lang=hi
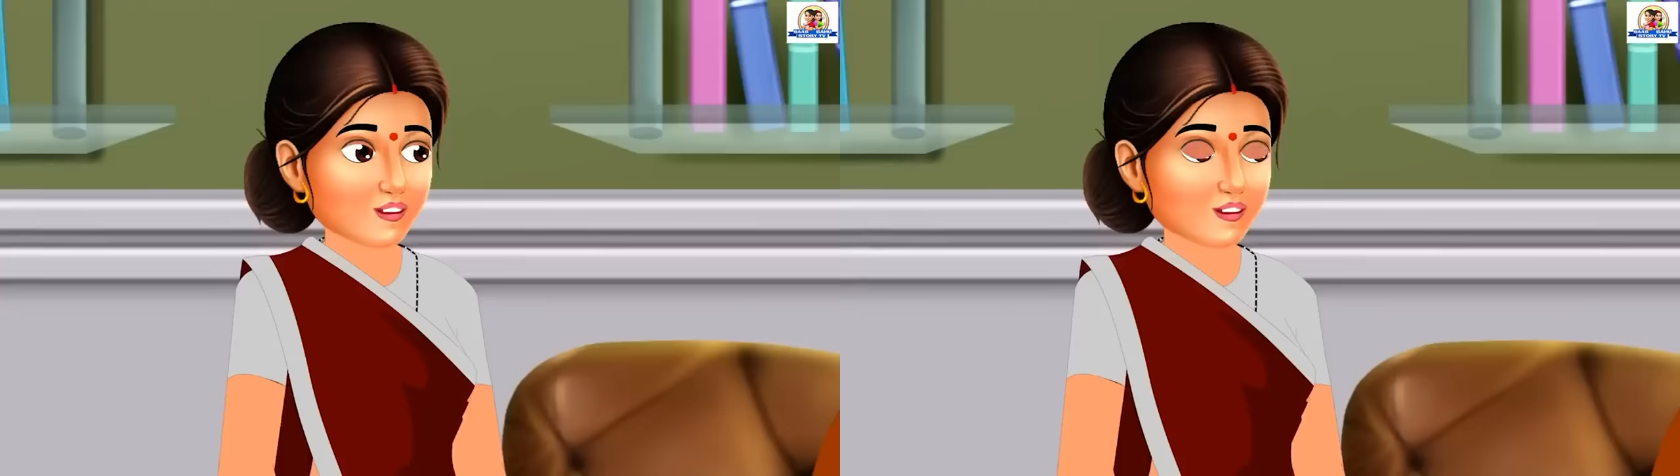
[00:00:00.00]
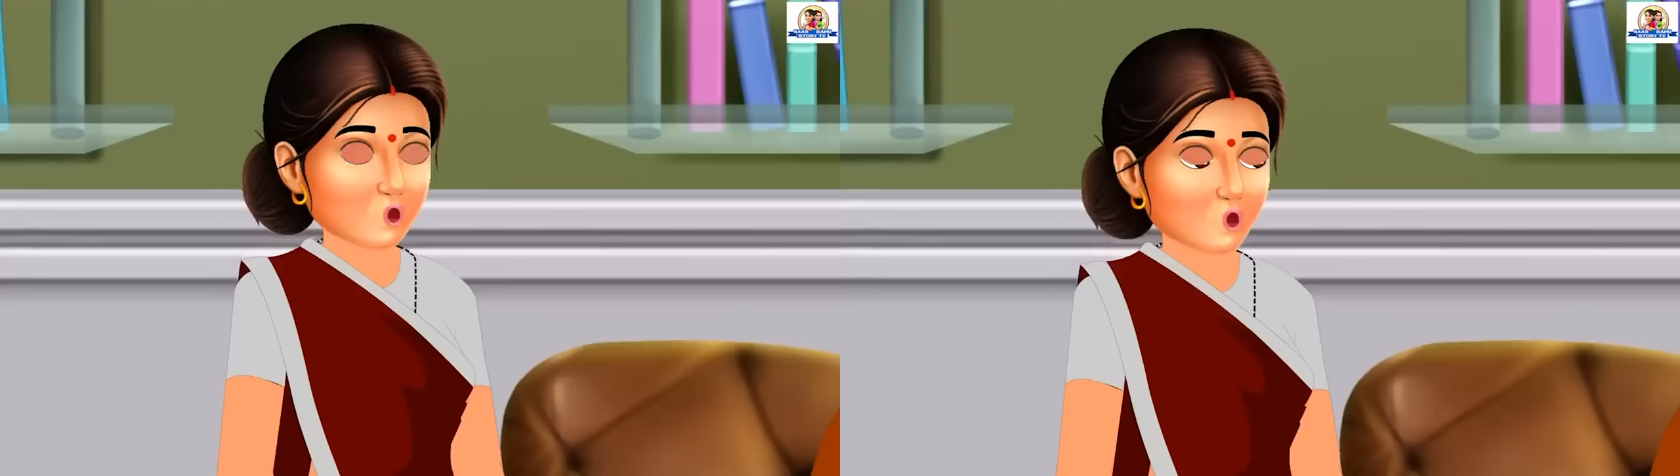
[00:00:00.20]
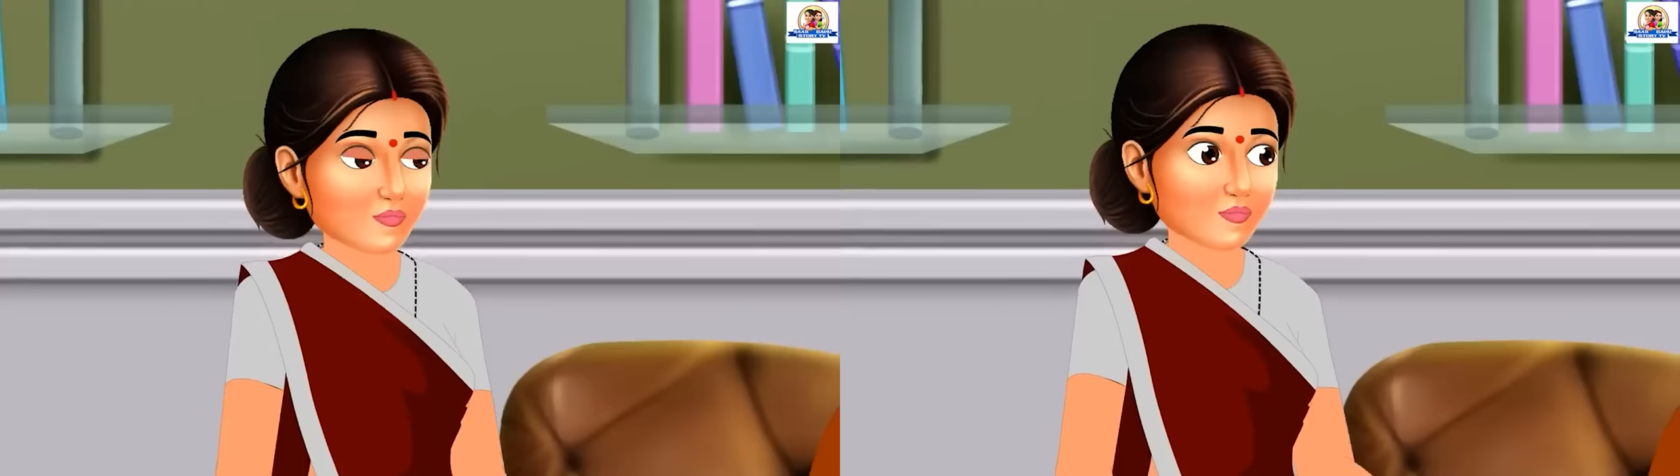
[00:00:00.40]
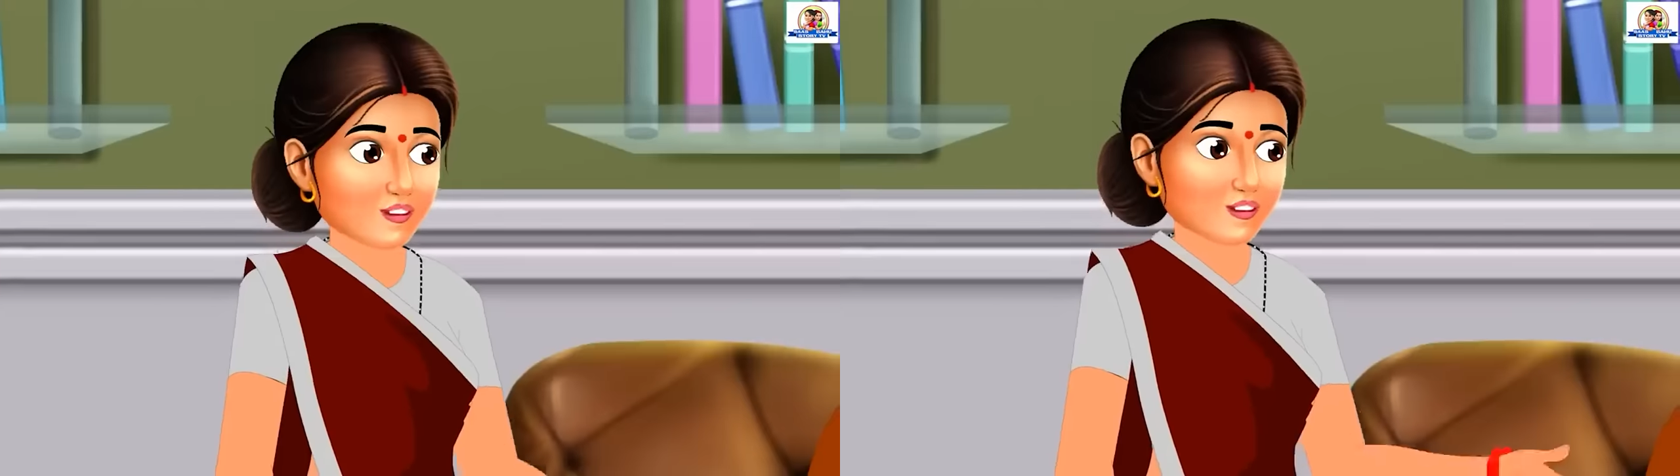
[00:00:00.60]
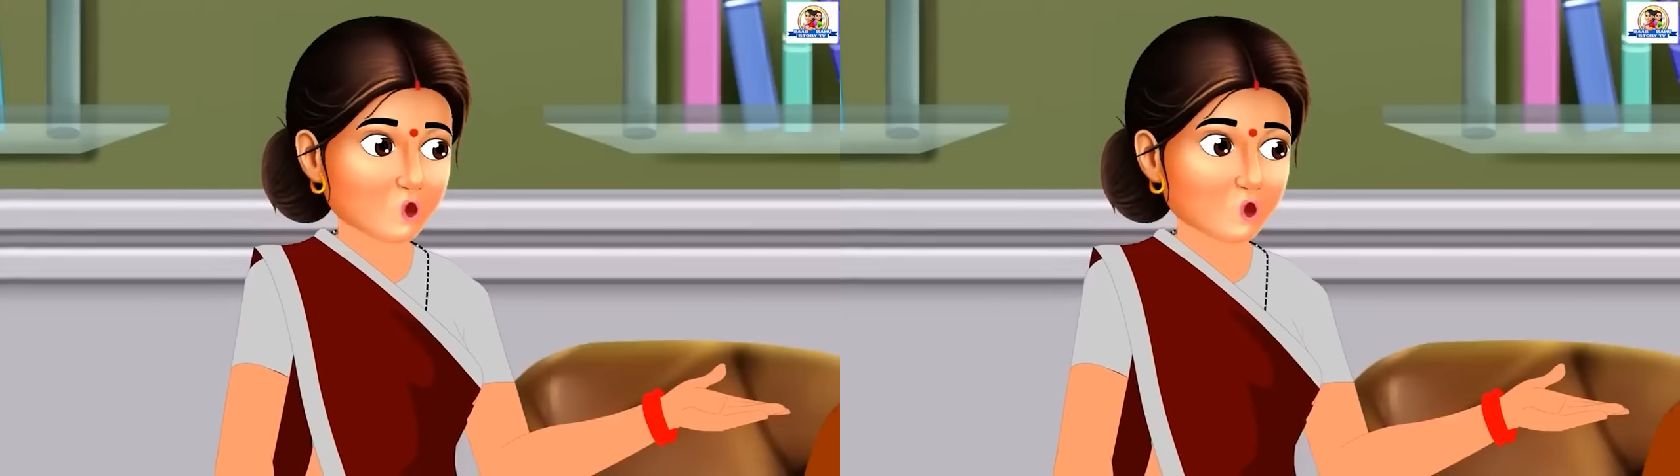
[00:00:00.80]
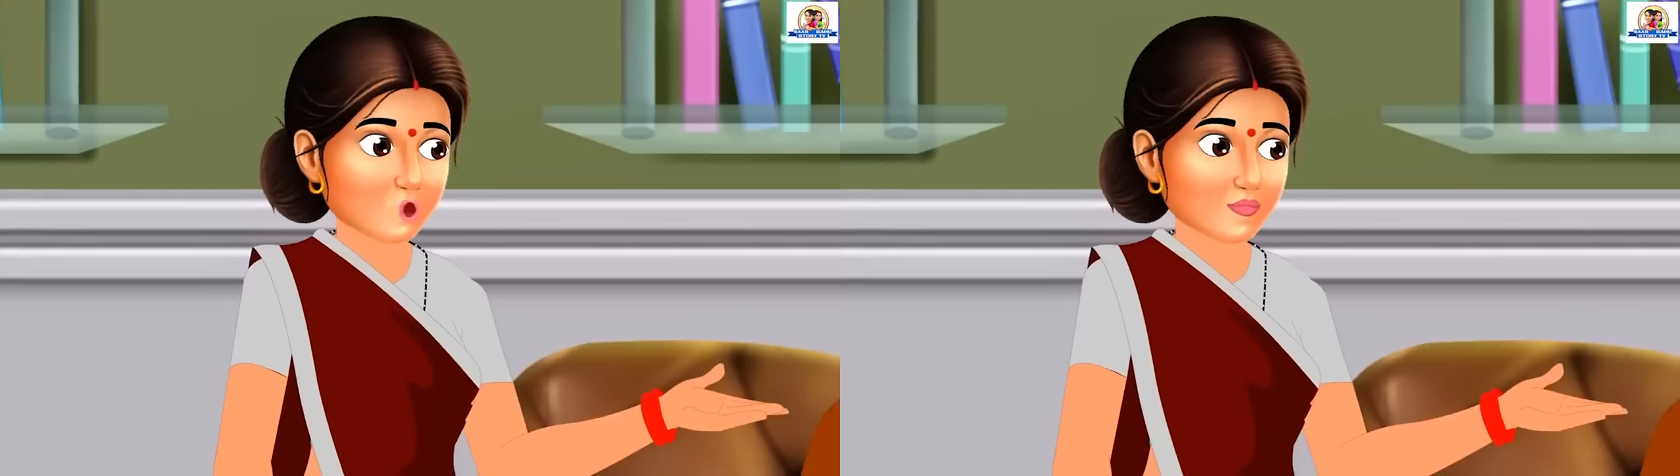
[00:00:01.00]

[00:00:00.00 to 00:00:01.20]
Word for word: ये नहीं हो सकता